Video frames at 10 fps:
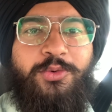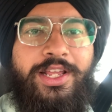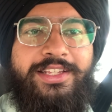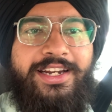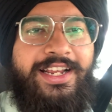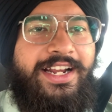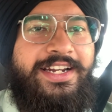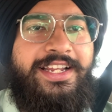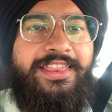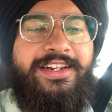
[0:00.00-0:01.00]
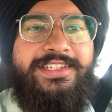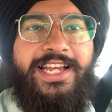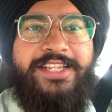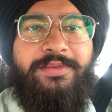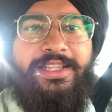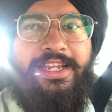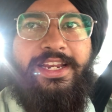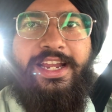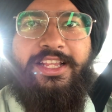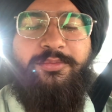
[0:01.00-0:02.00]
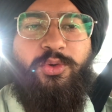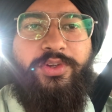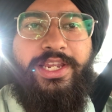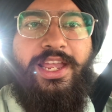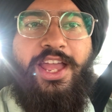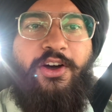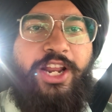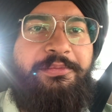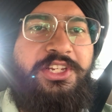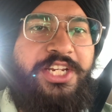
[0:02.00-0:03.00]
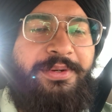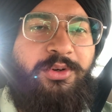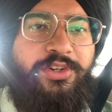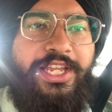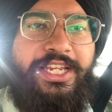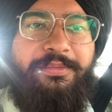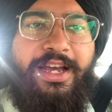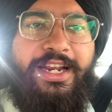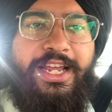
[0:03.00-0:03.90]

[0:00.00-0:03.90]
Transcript: शुरुआत कर रहे हैं गाड़ी के अंदर से आज मैं देखने गया था मूवी और अभी जस्ट मैं मूवी देख के बाहर